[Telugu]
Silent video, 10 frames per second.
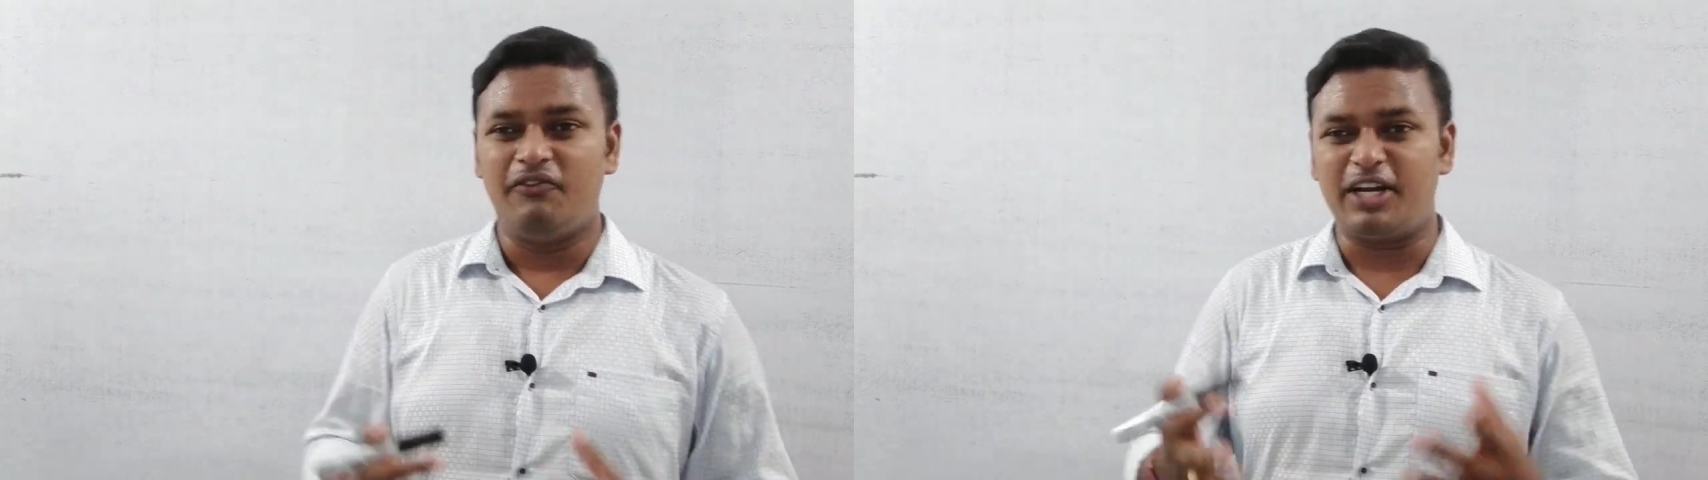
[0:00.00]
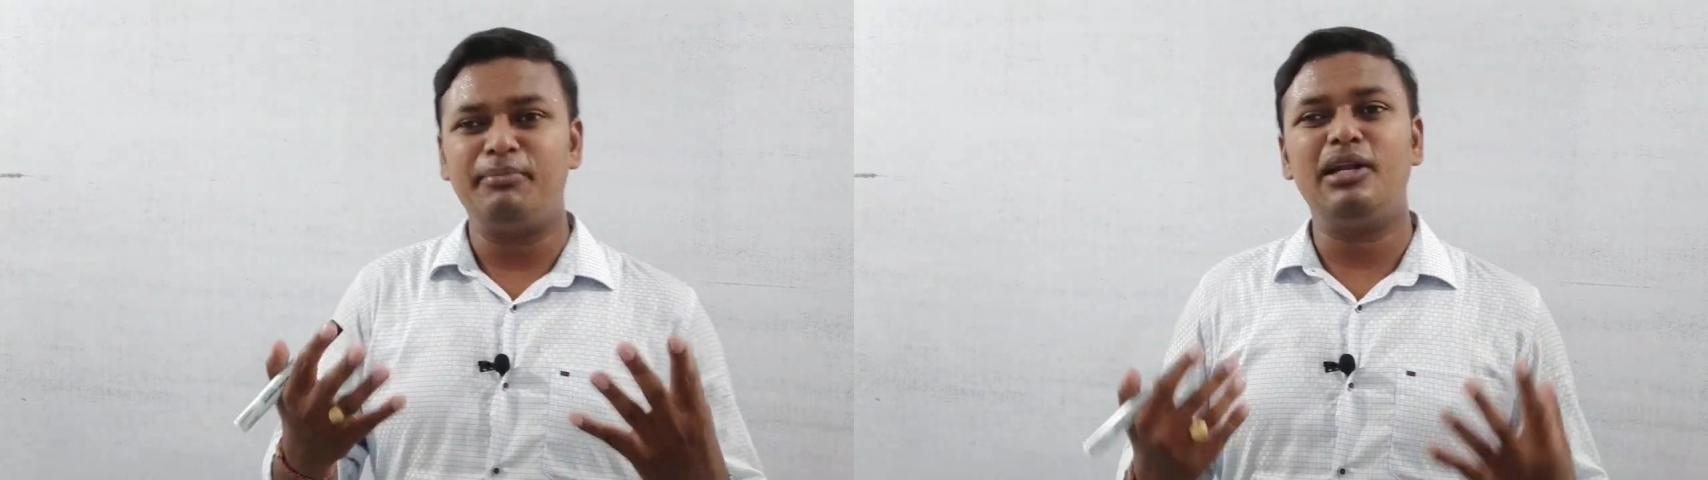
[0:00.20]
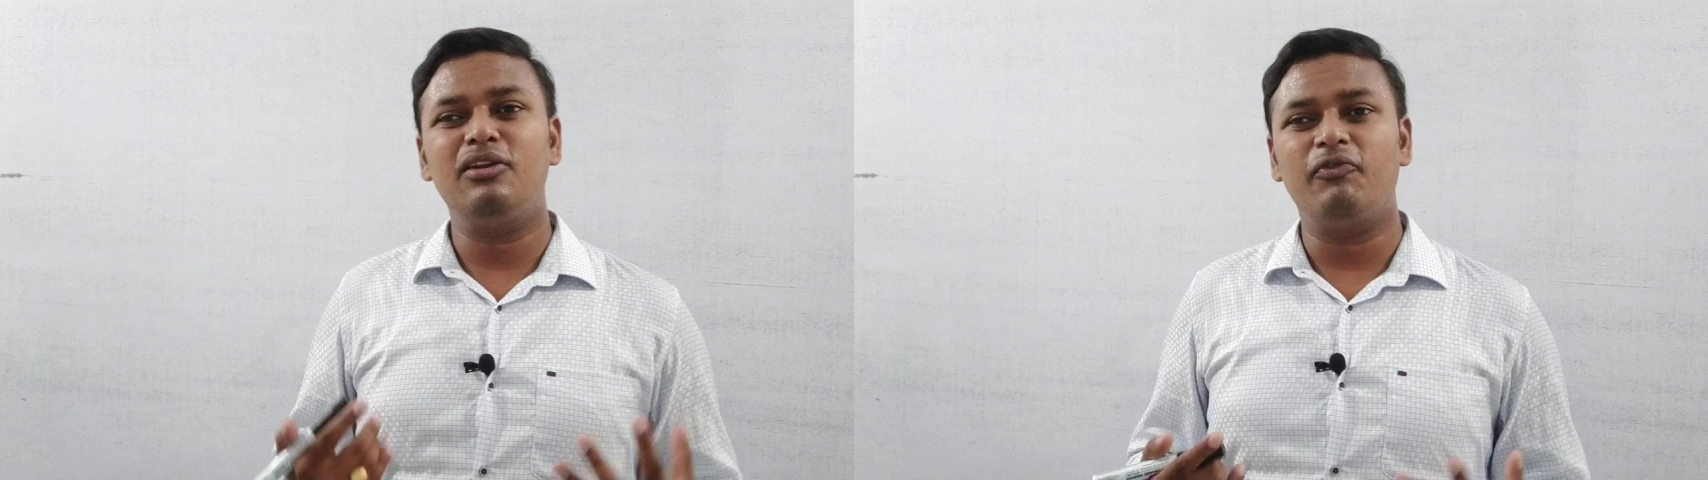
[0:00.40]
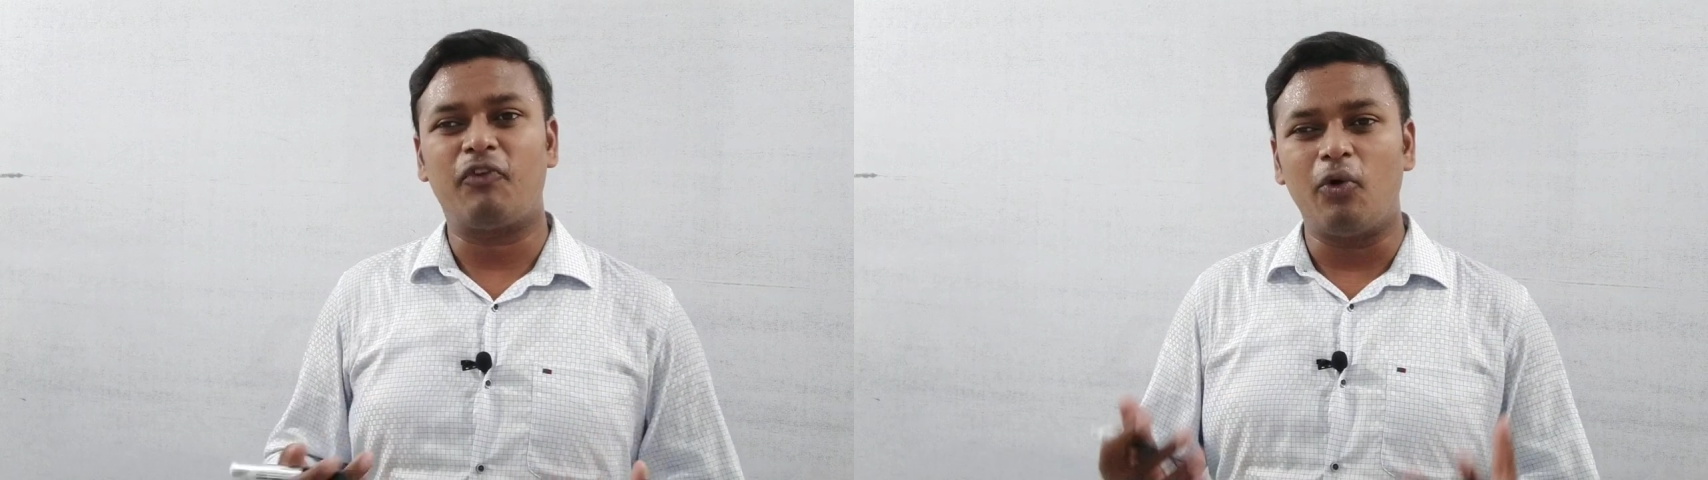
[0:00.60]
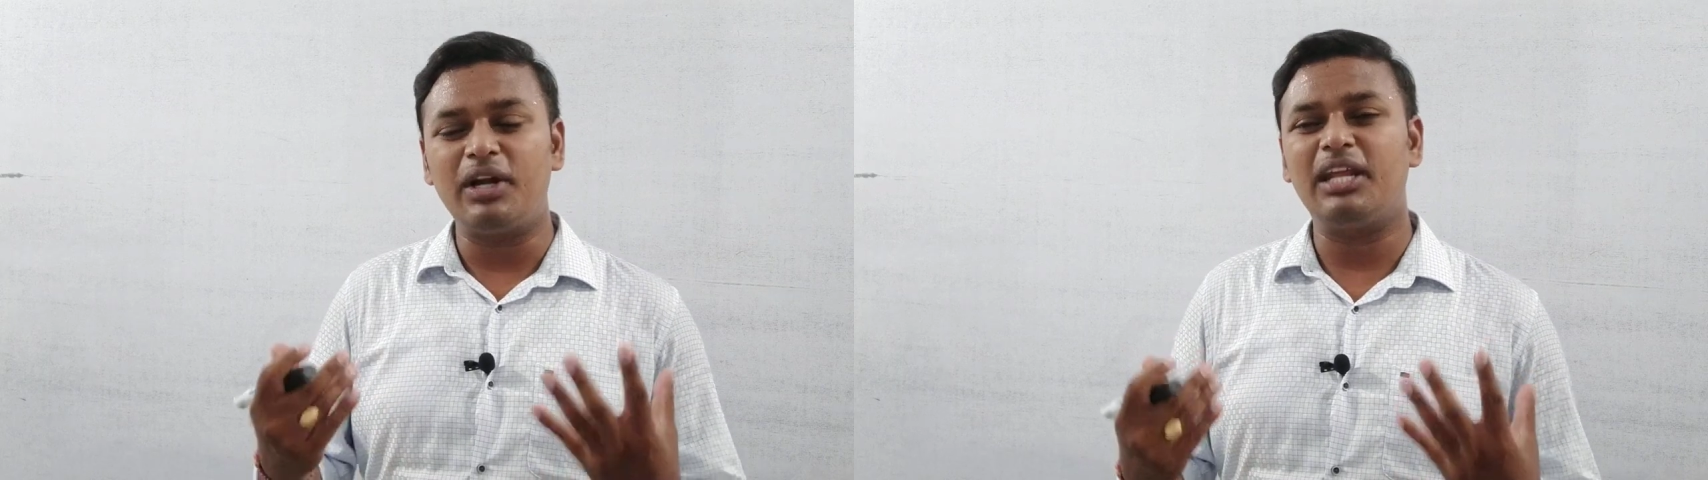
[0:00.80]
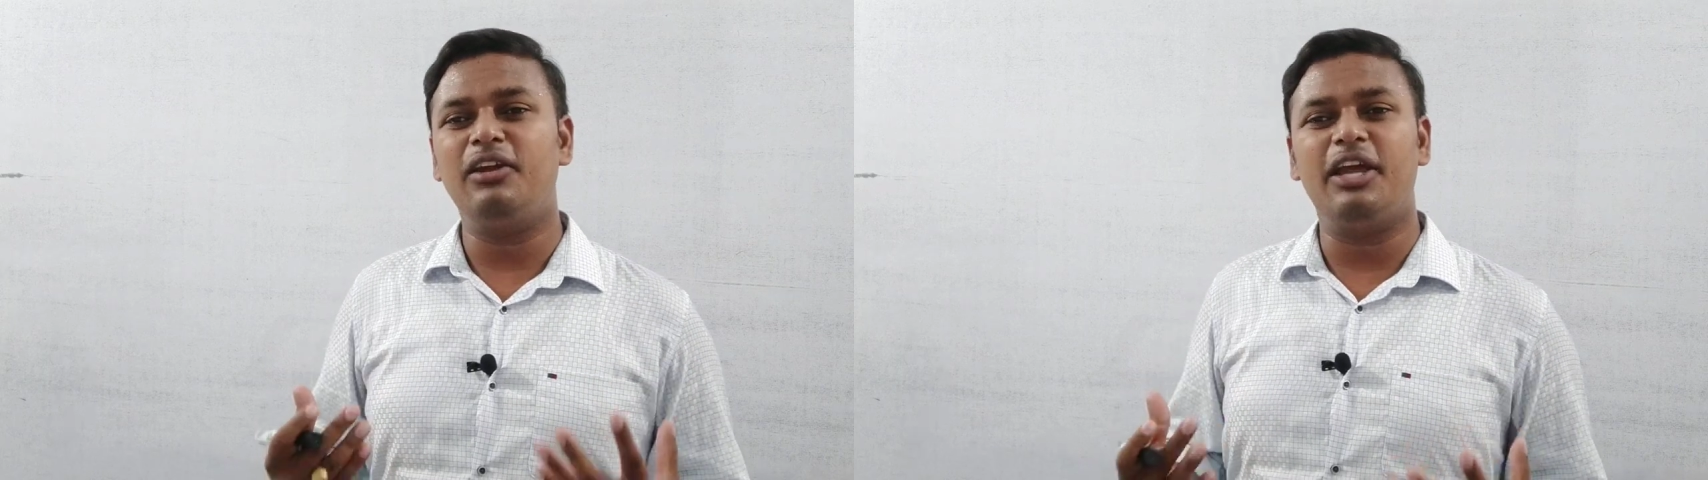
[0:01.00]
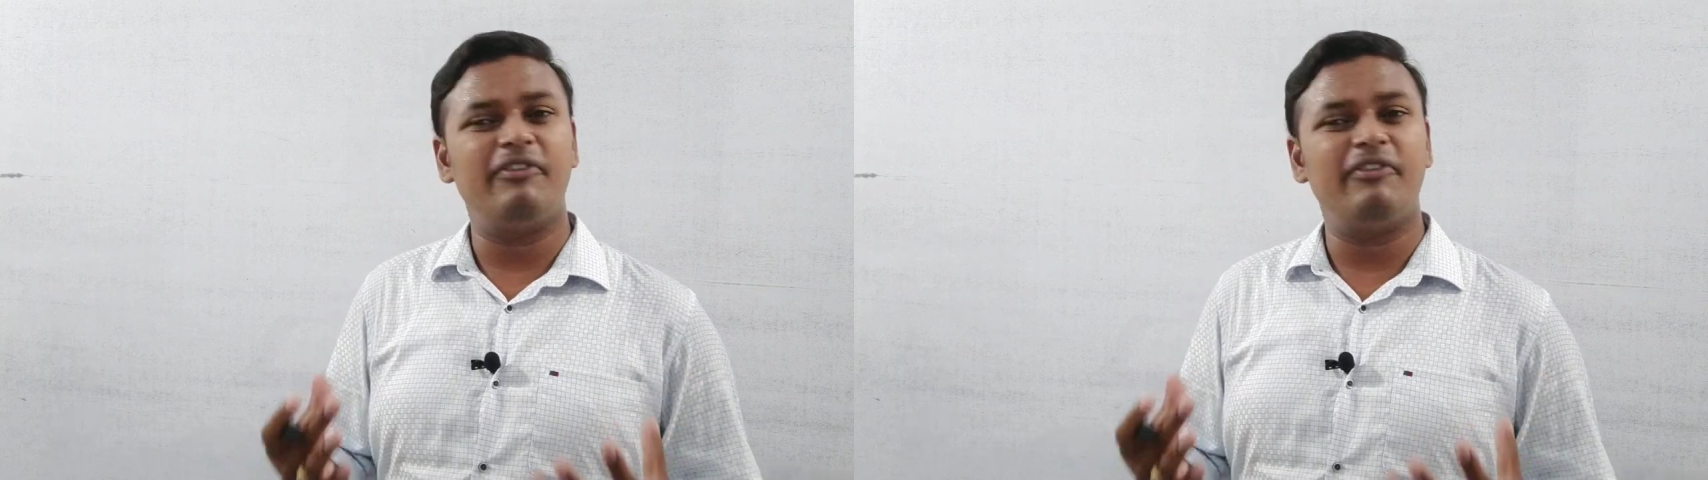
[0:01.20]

విటమిన్లు ప్రోటీన్లు